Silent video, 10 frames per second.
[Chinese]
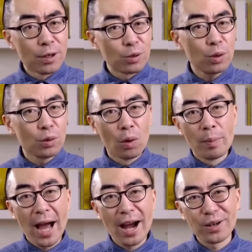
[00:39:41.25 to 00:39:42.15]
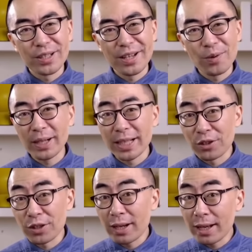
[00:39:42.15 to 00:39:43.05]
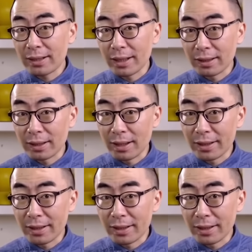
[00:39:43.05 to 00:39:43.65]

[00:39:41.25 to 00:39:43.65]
所以我们还要先花点时间来简单